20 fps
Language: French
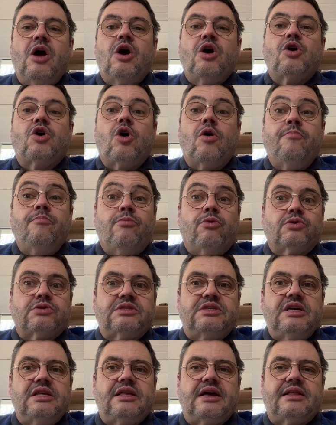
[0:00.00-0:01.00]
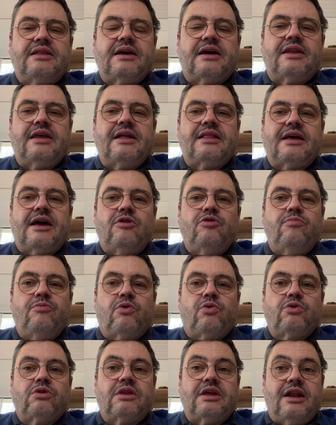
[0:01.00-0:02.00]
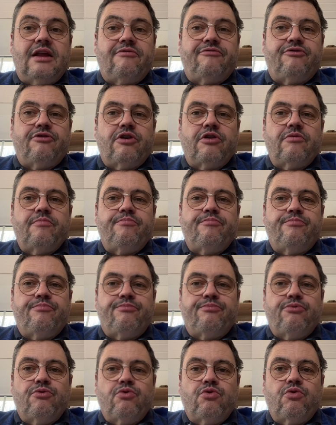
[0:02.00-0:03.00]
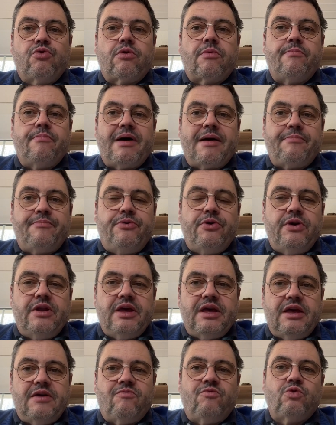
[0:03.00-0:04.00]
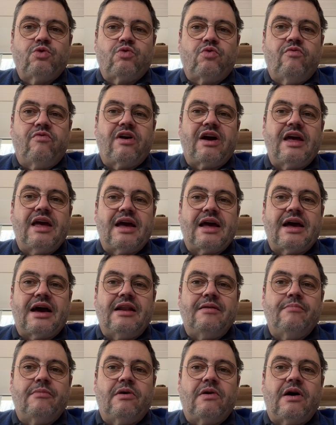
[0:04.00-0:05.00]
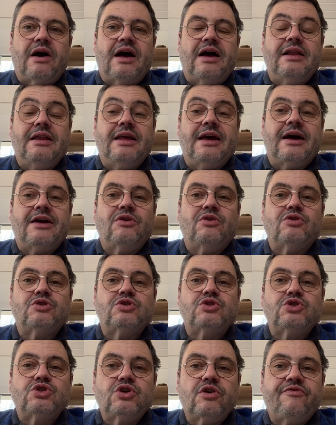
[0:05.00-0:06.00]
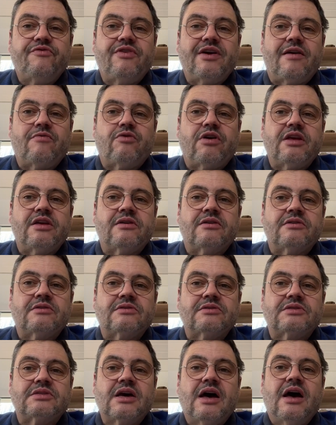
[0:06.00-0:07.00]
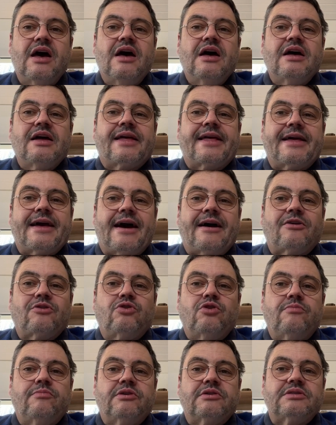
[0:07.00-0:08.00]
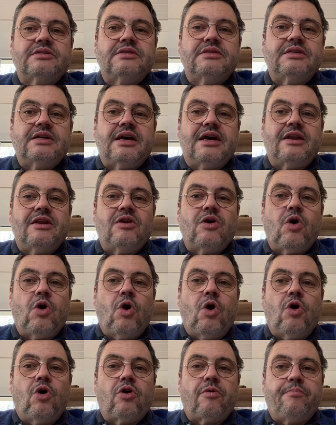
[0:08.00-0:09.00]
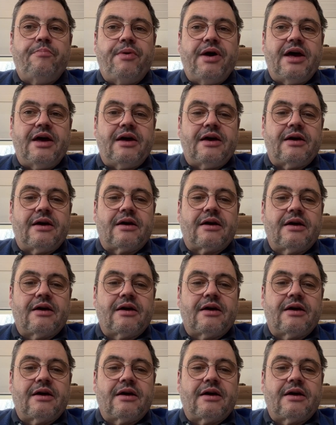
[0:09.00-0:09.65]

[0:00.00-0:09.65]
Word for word: comme mon site internet, un numéro de téléphone pour m'appeler. Vous trouverez également un lien de Sophia Voyance, cartomancienne hors pair.